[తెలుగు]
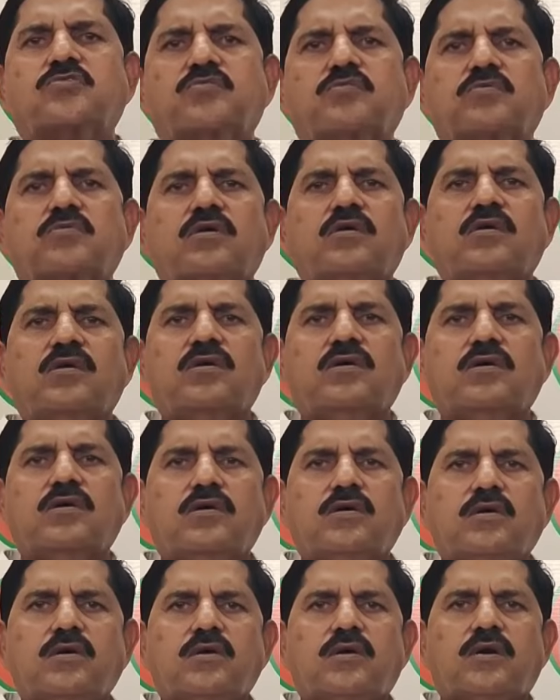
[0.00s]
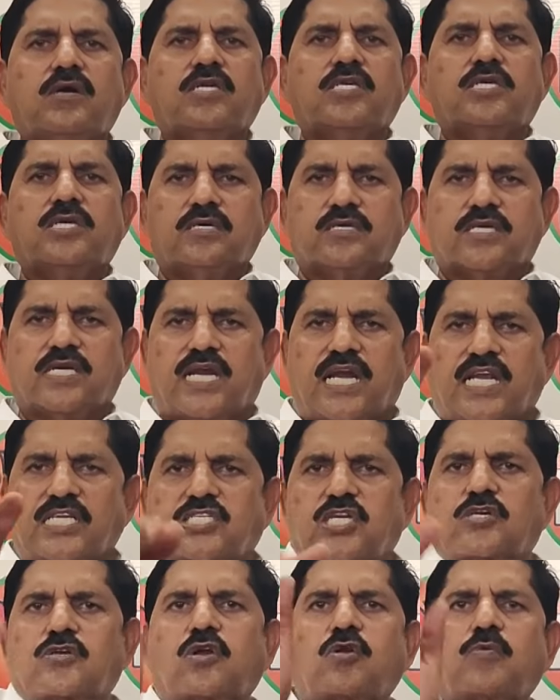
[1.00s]
నేత ఒకరు కన్ఫర్మ్ చేయడంతో
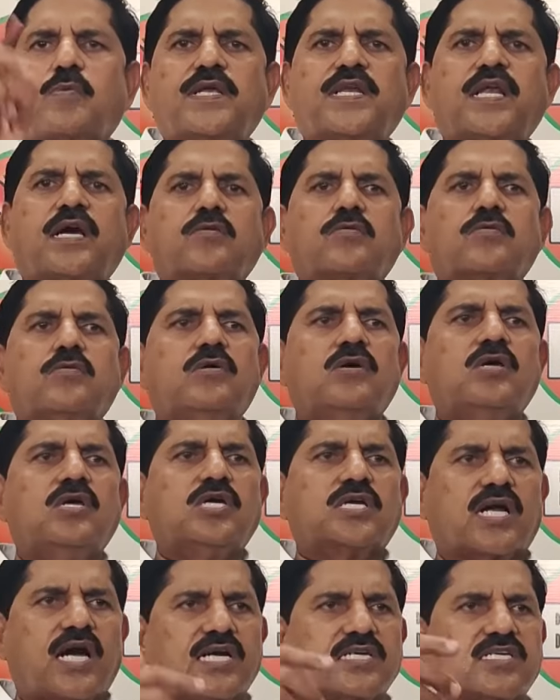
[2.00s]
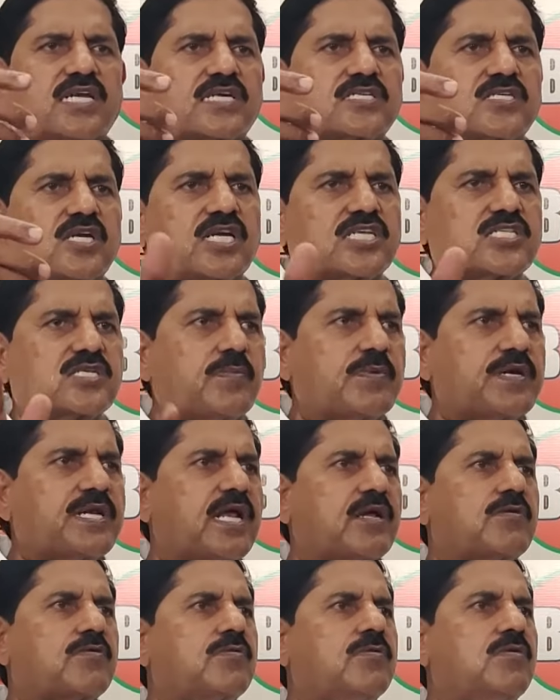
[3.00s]
మరింత బలం చేకూరింది వారిని తమ
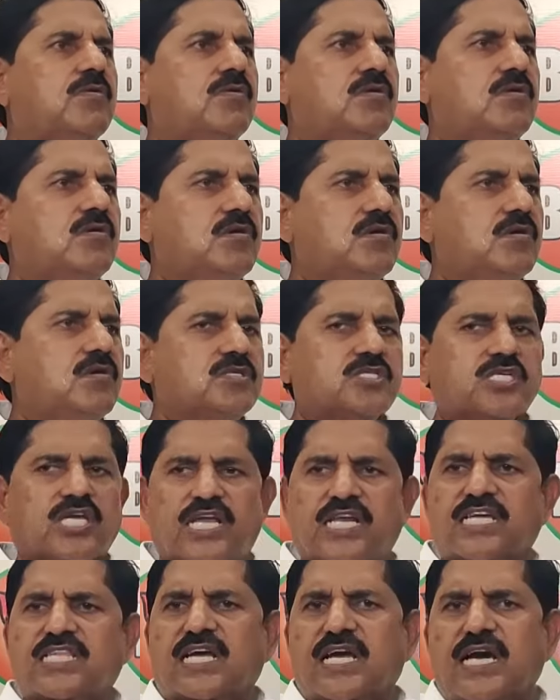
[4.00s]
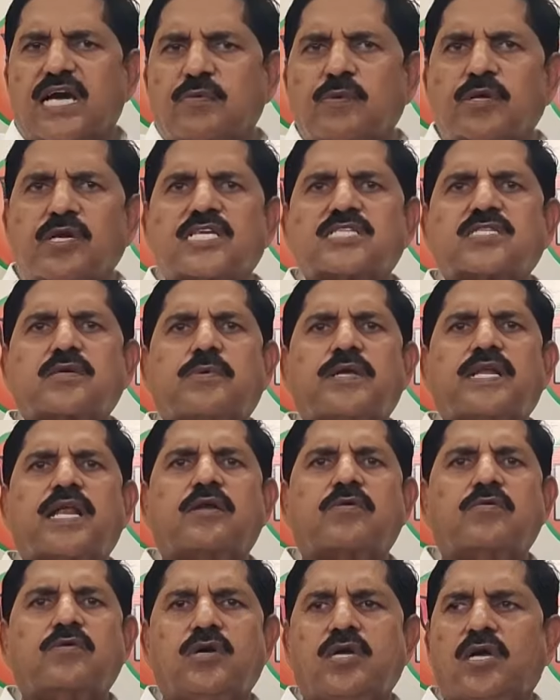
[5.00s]
పార్టీలో చేర్చుకునేది లేదని ఆయన
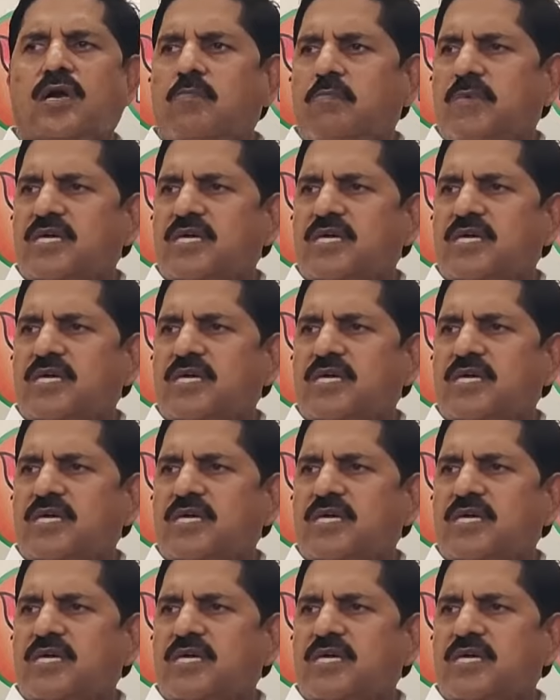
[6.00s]
స్పష్టం